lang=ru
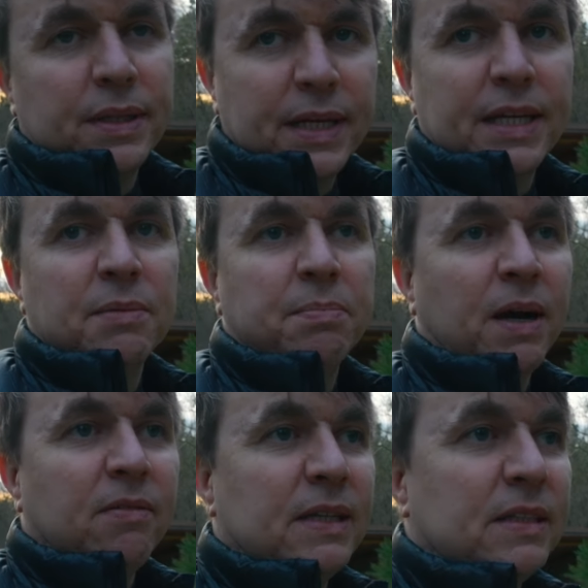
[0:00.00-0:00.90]
этим
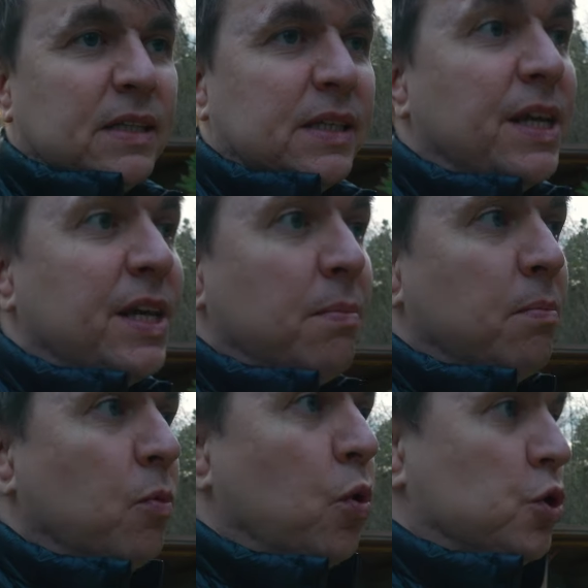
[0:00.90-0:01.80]
похвастаться не
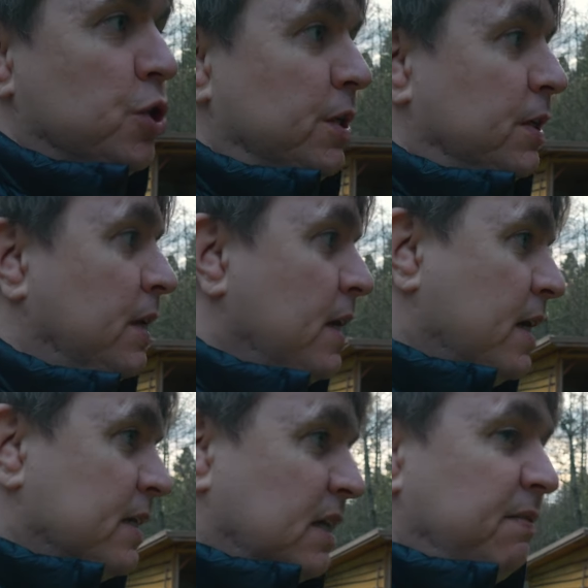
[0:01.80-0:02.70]
может.
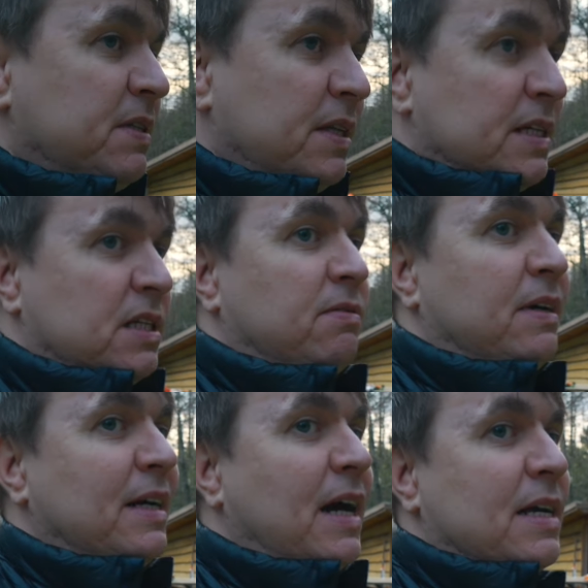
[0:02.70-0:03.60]
Соответственно, если
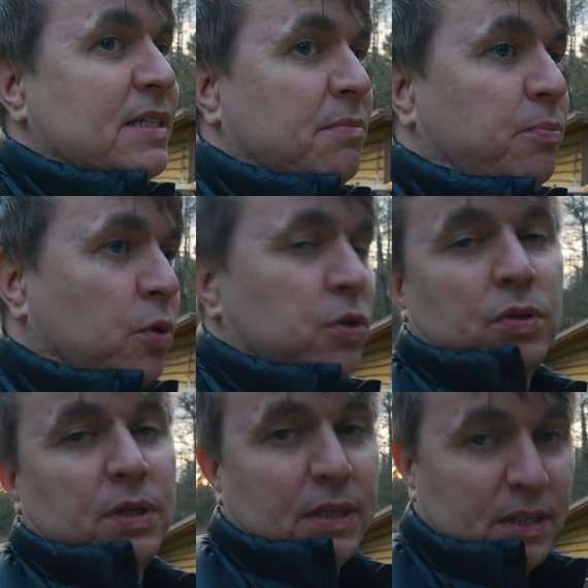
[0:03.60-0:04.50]
вы газом
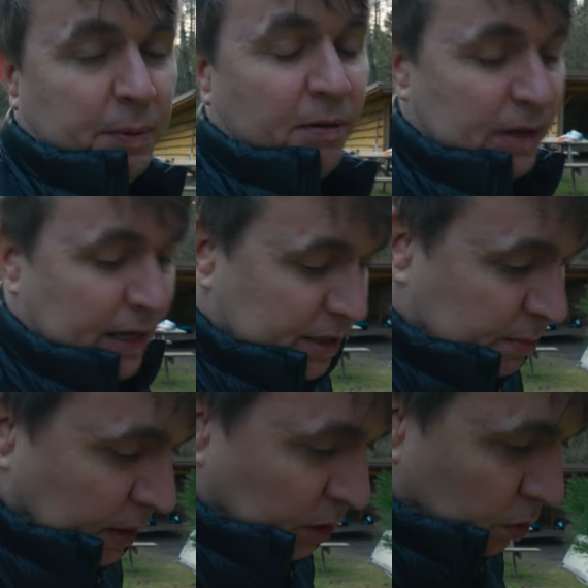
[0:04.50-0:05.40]
пользуетесь и заправляете
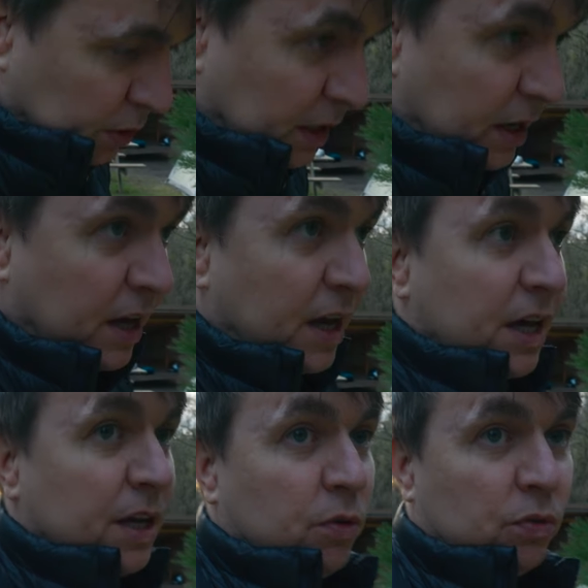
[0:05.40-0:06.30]
баллоны,
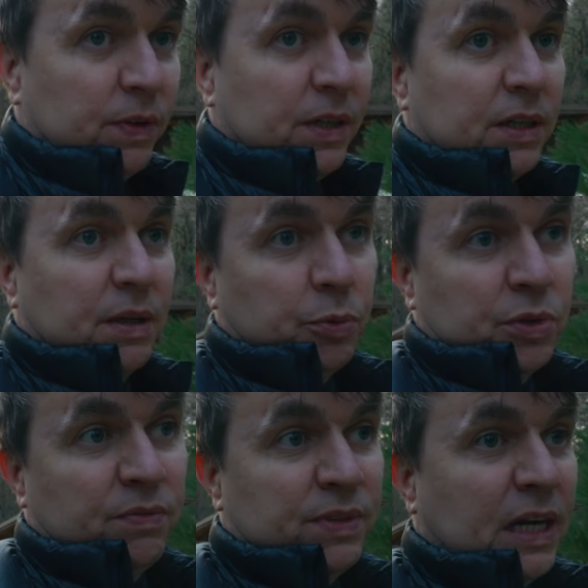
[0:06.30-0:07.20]
и вот вы,
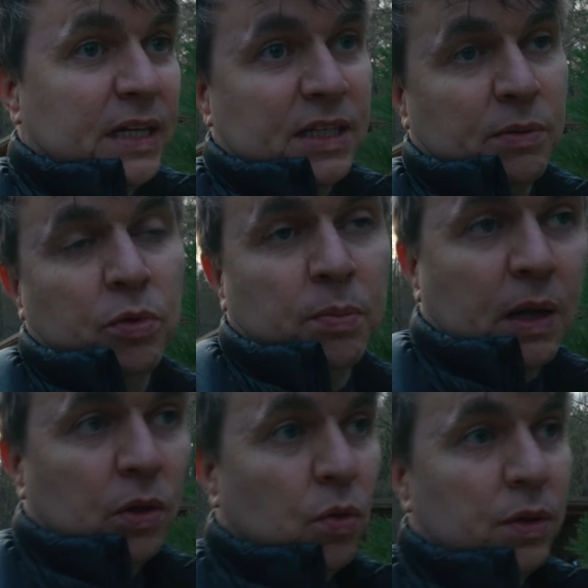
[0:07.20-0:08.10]
допустим, взяли с собой
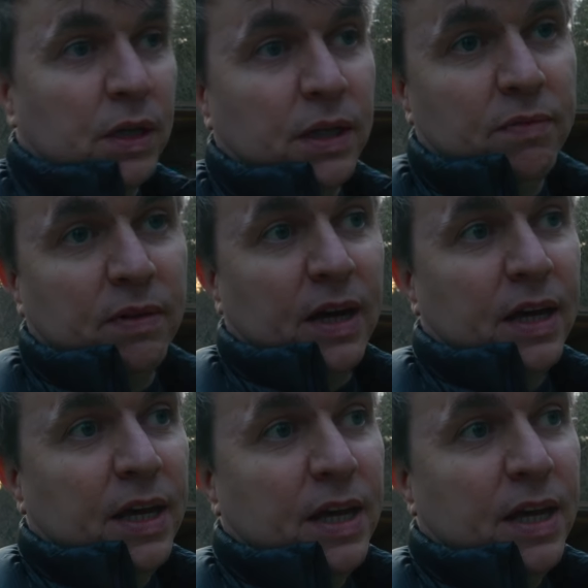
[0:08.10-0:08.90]
баллон или два,